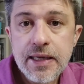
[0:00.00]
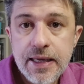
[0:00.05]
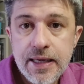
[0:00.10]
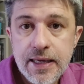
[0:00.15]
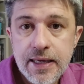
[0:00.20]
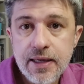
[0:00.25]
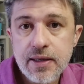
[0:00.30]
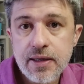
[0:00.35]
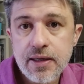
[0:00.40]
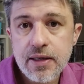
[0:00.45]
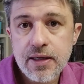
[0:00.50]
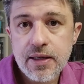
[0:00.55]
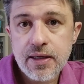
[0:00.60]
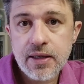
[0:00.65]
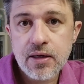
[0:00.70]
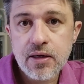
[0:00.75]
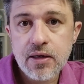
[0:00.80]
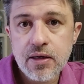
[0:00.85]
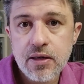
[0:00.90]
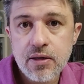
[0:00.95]
e
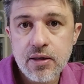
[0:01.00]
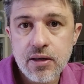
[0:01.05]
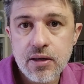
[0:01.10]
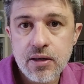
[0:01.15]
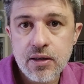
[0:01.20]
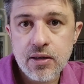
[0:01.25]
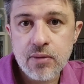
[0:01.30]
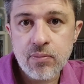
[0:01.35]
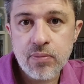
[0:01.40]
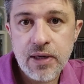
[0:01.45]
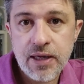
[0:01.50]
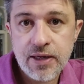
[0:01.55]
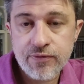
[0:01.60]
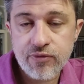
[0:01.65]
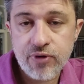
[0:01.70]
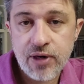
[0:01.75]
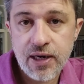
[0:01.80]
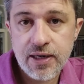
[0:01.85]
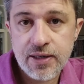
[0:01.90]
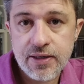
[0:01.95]
il eh, Black
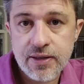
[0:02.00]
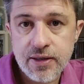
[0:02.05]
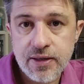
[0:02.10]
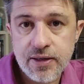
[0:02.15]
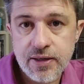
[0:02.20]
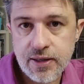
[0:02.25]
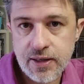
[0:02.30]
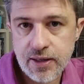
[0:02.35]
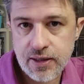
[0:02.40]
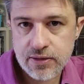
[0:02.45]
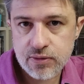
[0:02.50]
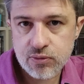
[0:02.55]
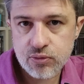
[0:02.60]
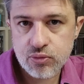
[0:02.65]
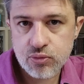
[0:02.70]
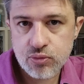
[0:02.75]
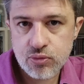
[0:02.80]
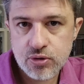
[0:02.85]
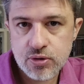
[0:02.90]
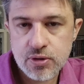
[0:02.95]
Friday che è in
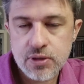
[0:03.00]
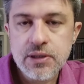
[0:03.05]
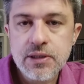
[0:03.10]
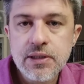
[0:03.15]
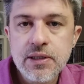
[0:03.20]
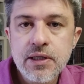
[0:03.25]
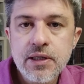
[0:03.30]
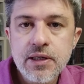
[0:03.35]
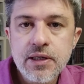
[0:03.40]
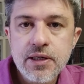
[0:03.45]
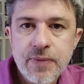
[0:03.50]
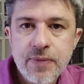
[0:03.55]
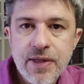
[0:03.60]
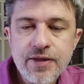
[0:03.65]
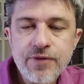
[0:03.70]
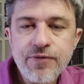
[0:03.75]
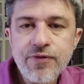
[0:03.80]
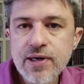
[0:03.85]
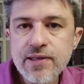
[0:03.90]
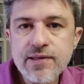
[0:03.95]
autunno
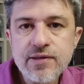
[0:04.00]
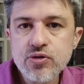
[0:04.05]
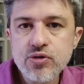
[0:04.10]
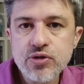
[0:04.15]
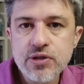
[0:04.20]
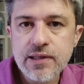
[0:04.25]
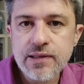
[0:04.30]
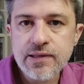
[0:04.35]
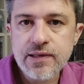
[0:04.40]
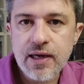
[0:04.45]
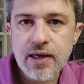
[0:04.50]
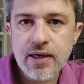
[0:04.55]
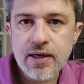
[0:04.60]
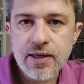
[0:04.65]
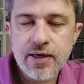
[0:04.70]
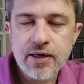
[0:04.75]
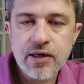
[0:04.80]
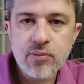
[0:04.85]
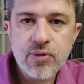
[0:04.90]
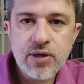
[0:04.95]
la differenza
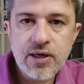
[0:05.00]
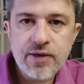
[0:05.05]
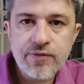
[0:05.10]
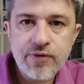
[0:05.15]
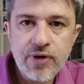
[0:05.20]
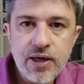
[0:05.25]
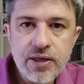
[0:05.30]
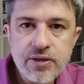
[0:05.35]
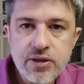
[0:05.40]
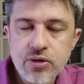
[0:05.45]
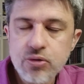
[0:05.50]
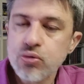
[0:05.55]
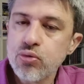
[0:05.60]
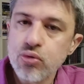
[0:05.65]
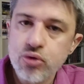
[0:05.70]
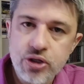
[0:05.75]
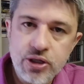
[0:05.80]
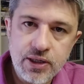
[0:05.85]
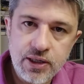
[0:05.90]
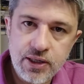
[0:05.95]
sostanziale è che nel Black Friday
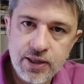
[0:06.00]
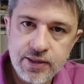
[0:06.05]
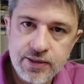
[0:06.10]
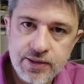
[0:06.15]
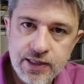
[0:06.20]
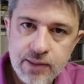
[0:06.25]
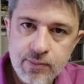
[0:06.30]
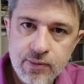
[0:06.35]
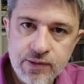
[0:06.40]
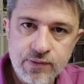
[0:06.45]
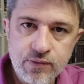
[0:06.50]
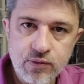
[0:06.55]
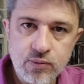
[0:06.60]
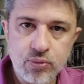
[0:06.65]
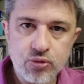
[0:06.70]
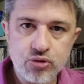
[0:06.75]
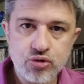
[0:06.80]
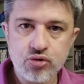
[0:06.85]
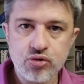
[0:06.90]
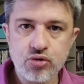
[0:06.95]
tutti i clienti Amazon
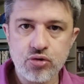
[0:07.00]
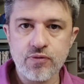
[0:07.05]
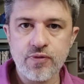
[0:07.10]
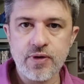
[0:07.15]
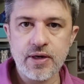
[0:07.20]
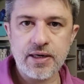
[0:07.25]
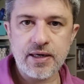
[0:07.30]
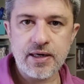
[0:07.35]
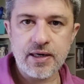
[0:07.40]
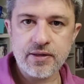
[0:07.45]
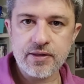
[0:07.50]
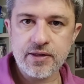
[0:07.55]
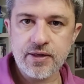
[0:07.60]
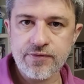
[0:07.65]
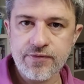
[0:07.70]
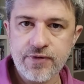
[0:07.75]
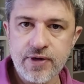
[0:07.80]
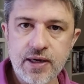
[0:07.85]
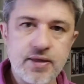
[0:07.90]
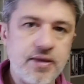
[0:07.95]
possono fare grandi
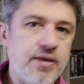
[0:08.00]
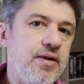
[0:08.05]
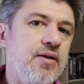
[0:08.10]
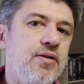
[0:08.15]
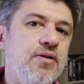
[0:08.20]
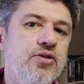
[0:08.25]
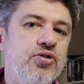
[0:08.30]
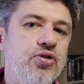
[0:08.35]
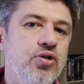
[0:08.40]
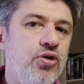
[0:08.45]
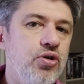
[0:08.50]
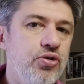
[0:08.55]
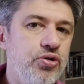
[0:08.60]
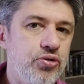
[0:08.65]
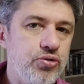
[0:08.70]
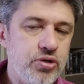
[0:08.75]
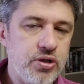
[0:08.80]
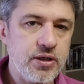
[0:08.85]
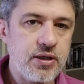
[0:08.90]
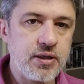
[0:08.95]
affari, grandi
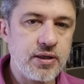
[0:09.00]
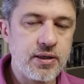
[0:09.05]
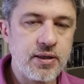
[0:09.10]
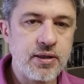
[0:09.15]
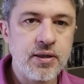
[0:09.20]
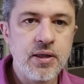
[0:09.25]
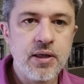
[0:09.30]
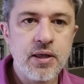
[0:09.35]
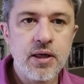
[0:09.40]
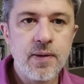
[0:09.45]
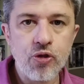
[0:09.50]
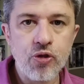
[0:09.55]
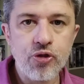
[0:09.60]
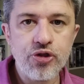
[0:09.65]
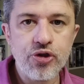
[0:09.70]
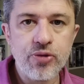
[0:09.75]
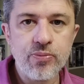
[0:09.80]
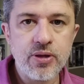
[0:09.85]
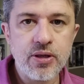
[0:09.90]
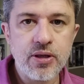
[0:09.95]
sconti, ottenere
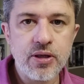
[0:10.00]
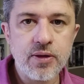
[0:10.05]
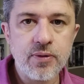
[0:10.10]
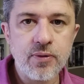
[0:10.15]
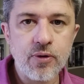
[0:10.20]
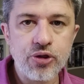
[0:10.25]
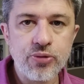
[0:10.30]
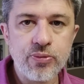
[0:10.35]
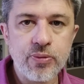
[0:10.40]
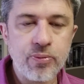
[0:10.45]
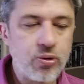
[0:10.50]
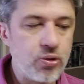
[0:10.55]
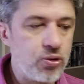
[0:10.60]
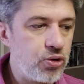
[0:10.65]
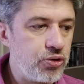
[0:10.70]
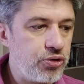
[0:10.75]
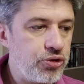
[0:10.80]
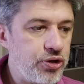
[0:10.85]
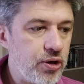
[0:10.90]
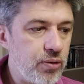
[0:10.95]
ottimi, ottimi
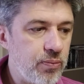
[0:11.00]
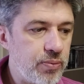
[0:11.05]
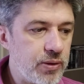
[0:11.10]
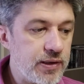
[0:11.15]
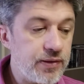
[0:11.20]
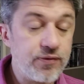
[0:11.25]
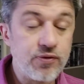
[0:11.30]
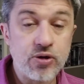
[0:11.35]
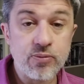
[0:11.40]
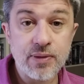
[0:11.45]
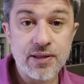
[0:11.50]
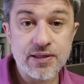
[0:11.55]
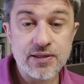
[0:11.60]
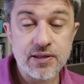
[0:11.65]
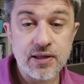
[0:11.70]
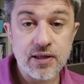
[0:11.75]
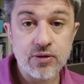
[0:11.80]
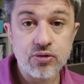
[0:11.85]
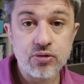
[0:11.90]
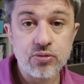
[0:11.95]
prodotti a un prezzo
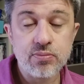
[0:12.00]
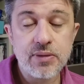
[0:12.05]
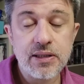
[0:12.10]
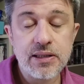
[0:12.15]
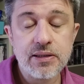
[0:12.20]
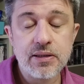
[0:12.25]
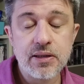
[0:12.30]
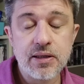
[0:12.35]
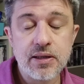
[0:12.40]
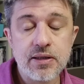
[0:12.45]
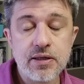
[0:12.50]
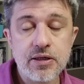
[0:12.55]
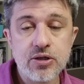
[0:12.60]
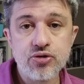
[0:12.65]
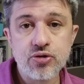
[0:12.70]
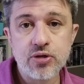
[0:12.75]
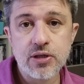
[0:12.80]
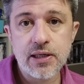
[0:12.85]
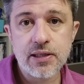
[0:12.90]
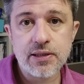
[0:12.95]
ribassato, mentre nelle
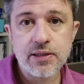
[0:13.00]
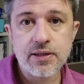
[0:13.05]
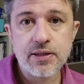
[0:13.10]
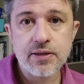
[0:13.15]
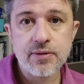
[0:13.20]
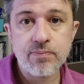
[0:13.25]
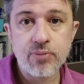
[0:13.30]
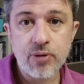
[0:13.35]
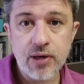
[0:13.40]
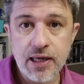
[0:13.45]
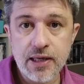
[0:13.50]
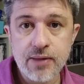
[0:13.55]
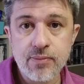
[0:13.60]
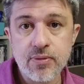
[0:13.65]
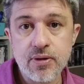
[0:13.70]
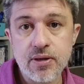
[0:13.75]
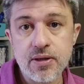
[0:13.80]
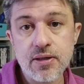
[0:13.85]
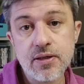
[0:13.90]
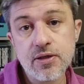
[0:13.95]
giornate
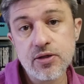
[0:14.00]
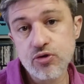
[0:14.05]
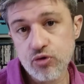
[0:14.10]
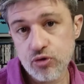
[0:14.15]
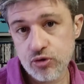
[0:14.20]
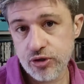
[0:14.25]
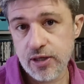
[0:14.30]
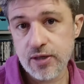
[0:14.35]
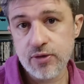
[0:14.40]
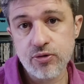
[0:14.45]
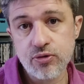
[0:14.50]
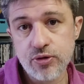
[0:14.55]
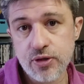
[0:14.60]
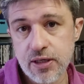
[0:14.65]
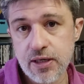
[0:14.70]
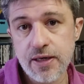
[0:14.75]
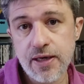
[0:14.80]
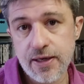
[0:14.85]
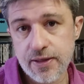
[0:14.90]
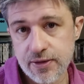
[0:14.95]
Prime soltanto i
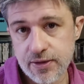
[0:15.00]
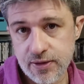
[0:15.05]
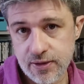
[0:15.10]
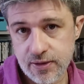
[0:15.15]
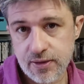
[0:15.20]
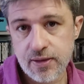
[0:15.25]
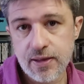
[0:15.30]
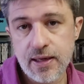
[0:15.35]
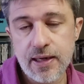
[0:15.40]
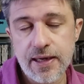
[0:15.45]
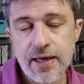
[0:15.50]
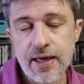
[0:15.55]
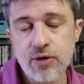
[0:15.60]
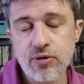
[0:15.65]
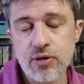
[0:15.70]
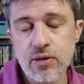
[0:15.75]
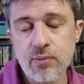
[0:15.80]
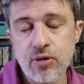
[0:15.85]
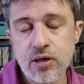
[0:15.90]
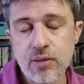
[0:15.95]
clienti che
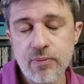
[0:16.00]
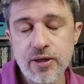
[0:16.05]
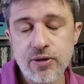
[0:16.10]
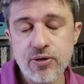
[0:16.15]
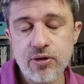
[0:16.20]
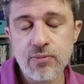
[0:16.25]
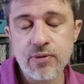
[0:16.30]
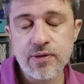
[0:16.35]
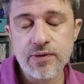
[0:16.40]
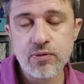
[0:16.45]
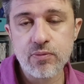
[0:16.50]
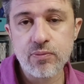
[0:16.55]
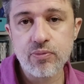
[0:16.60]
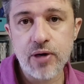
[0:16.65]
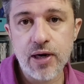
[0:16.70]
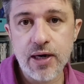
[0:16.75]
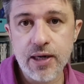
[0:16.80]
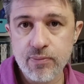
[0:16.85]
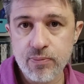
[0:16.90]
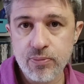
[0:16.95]
hanno l'abbonamento Amazon
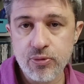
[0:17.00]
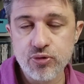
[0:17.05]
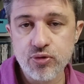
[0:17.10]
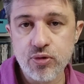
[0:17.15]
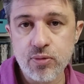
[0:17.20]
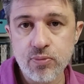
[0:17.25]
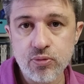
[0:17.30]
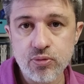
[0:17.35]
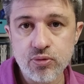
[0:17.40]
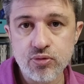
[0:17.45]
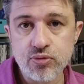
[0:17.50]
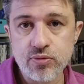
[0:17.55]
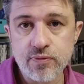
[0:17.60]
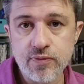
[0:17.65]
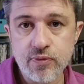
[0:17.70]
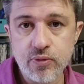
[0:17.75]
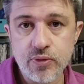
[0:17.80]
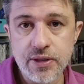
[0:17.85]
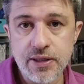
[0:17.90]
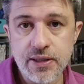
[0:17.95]
Prime possono appunto
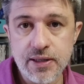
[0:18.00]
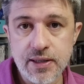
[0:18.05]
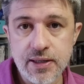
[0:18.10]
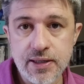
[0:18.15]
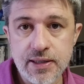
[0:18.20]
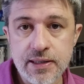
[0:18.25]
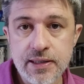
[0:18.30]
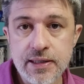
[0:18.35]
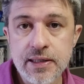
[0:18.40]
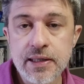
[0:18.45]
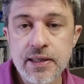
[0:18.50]
usufruirne